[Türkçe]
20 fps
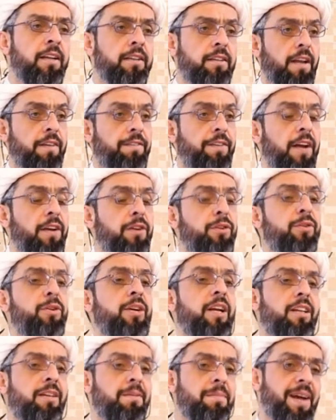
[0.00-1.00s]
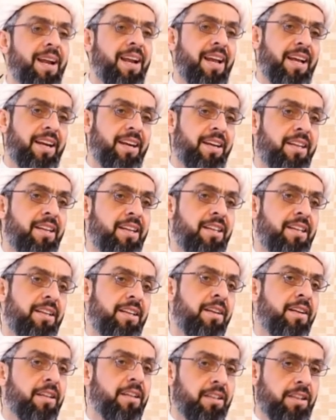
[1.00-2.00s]
tefekkür
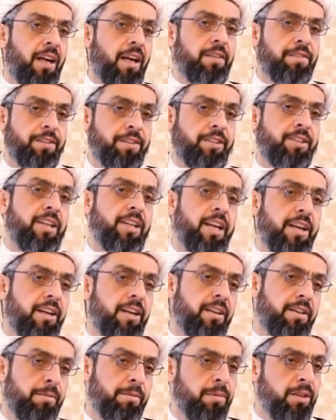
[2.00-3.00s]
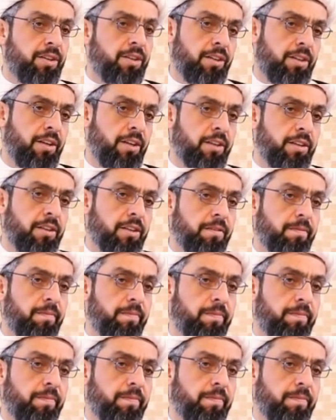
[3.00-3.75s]
etmelerini tavsiye etmiştir.